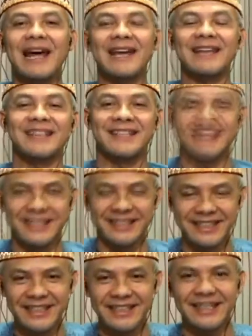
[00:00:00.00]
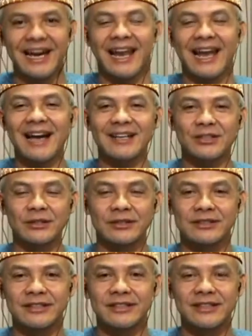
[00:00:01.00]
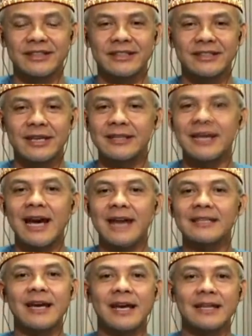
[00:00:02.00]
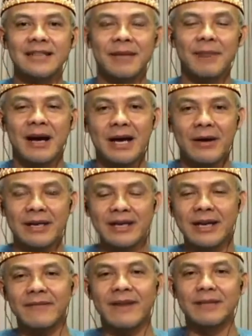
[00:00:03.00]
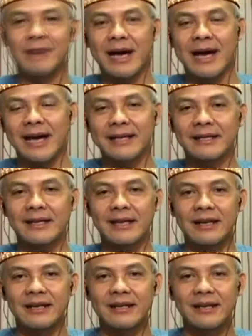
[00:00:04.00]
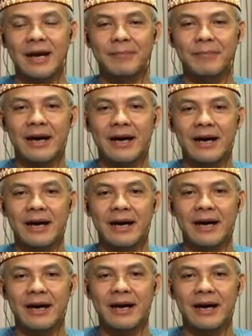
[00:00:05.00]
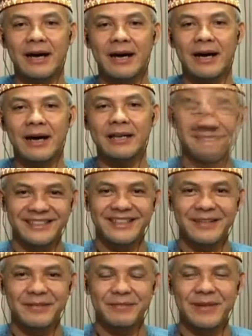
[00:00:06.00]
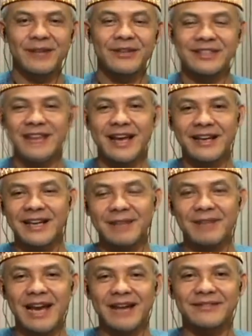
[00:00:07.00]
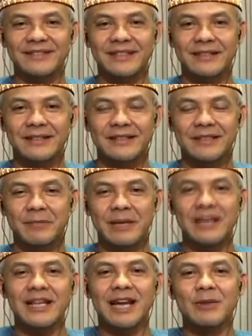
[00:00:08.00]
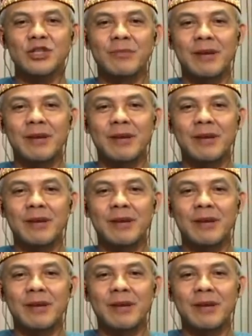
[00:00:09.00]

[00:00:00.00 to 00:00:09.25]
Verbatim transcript: aja sih, nggak langsung. Saya diajari sama kawan-kawan main apa IG Live melalui Instagram Live. Sebenarnya kami coba